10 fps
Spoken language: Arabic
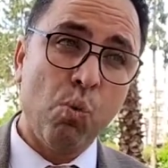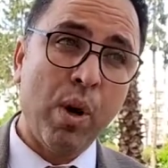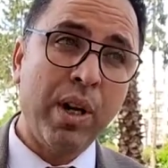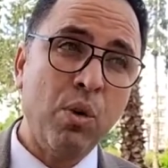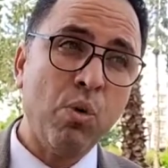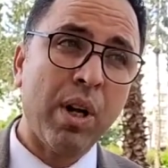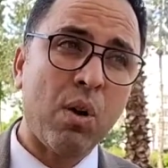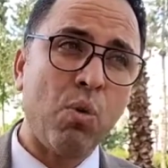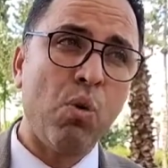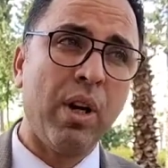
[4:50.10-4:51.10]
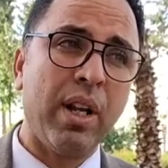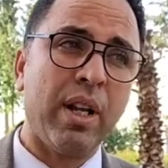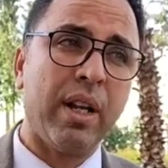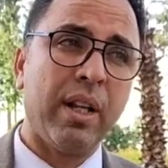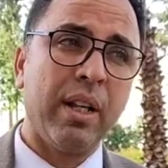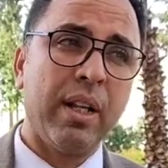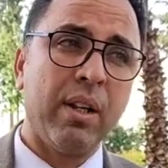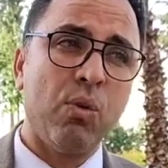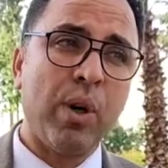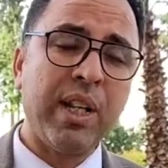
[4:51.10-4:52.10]
ونحن نقول
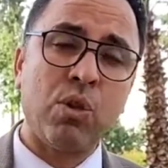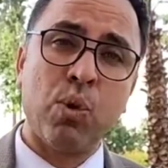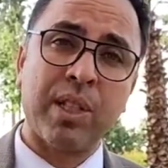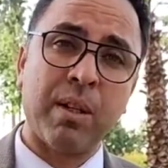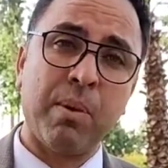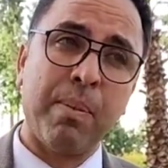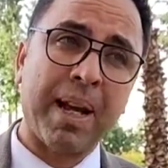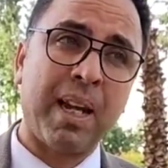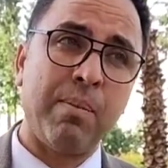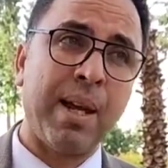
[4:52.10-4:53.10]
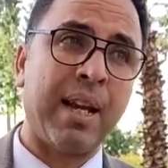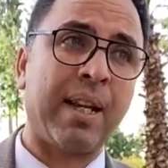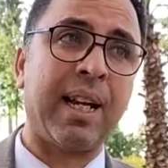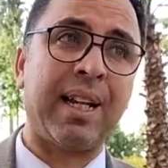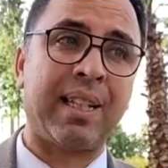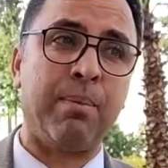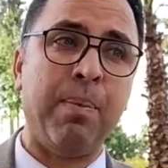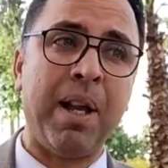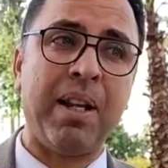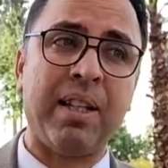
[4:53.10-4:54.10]
وإسوة بباقي المهن
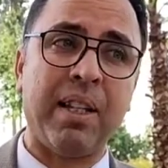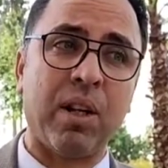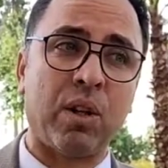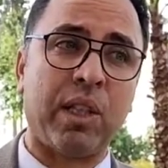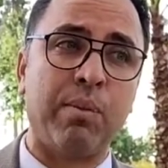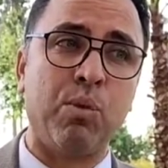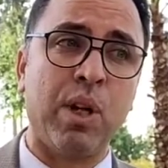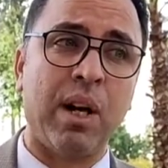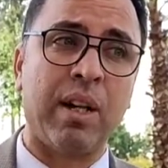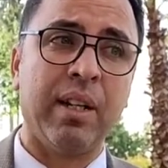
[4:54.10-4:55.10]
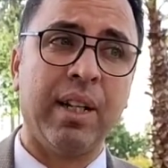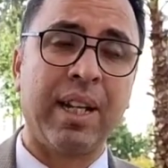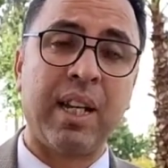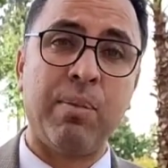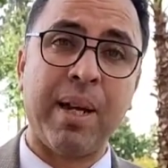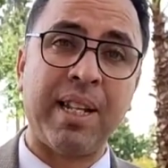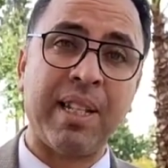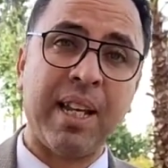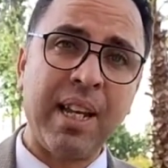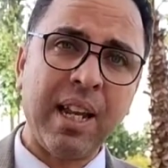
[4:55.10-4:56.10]
كالأطباء الذين يقدمون خدمه
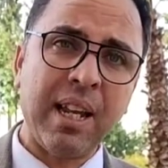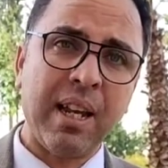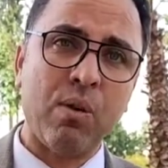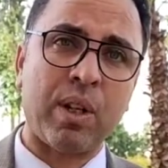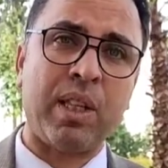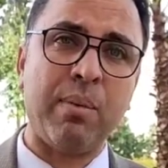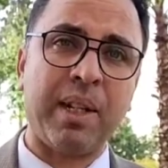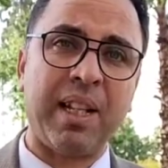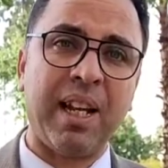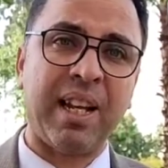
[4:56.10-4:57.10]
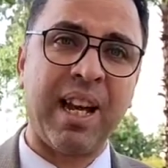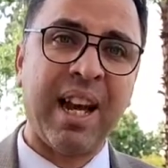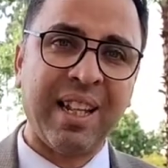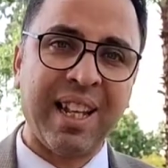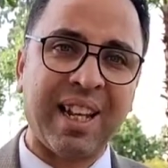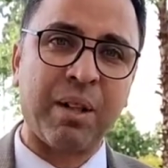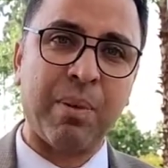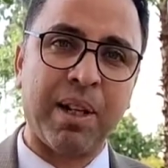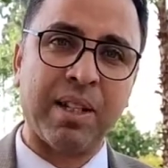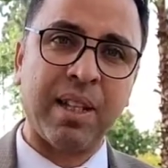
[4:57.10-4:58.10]
انسانيه اننا نقدم كذلك هذه
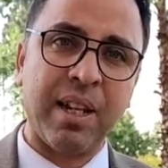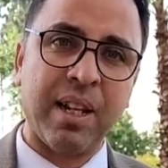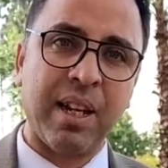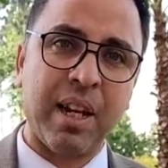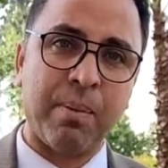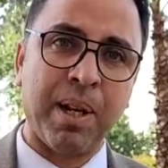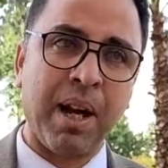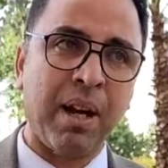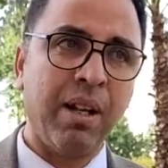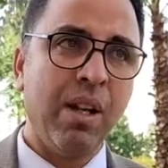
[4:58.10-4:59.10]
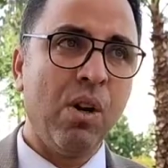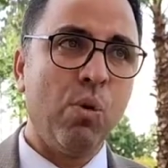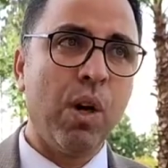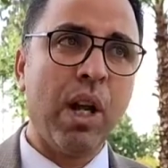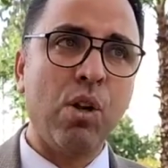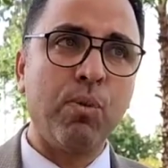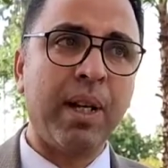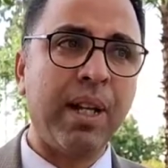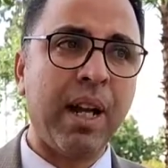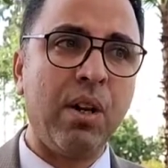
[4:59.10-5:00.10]
الخدمه الانسانيه النبيله ولا
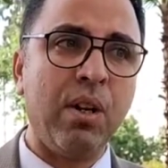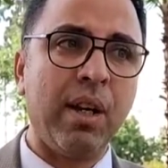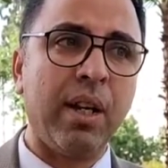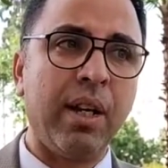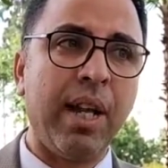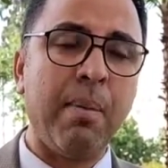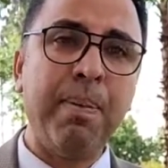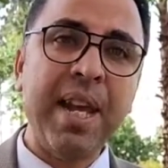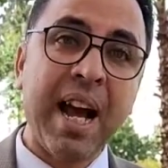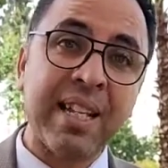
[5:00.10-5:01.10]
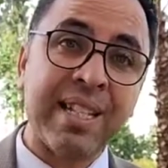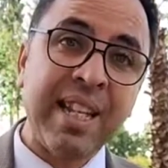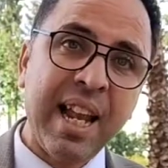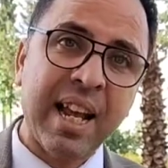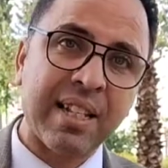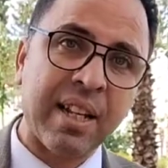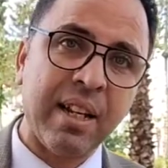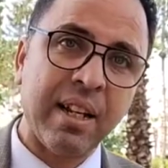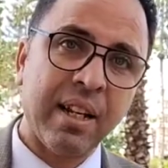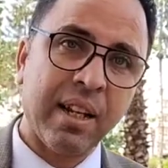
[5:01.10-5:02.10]
يمكن ان نبيع سلعه
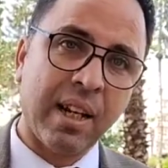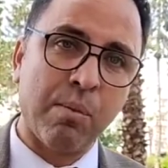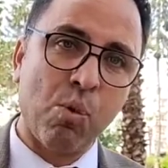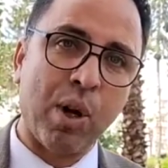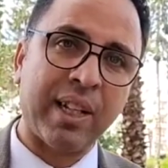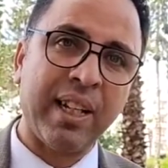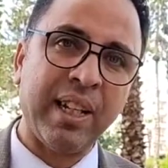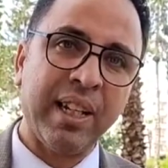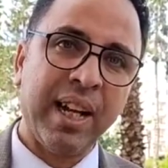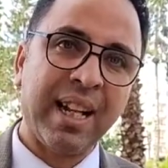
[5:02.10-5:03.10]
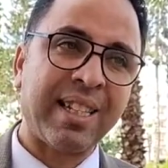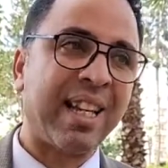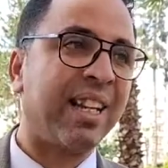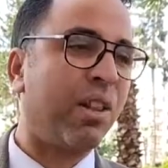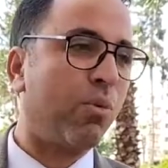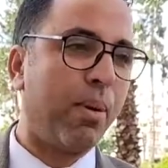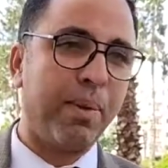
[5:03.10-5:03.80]
الى المواطن حتى نطلب